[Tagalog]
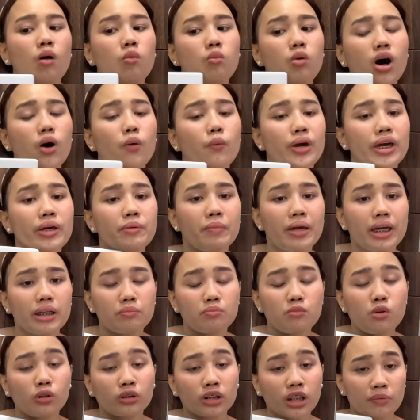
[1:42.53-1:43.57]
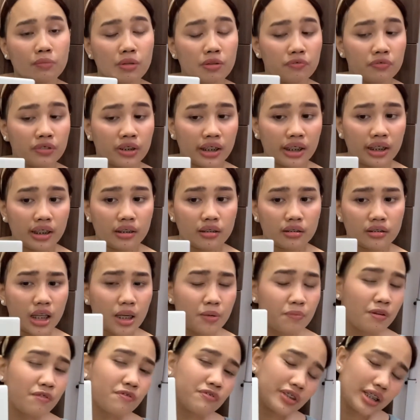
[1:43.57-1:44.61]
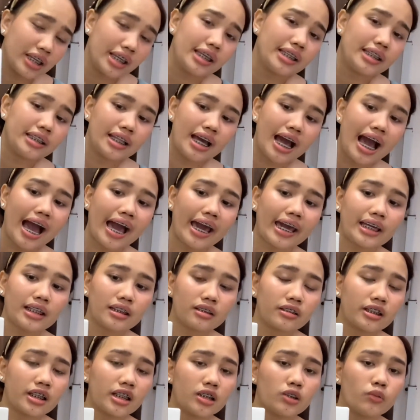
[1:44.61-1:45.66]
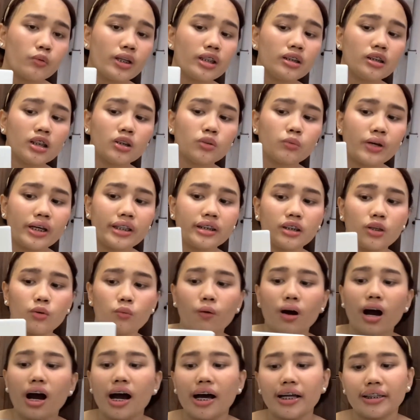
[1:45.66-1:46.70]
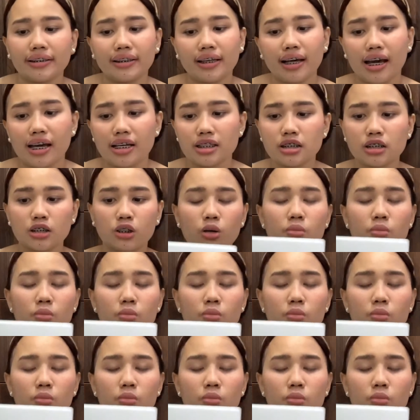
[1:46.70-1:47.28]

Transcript: Huawei MateBook D15, D15i 3 2021 guys.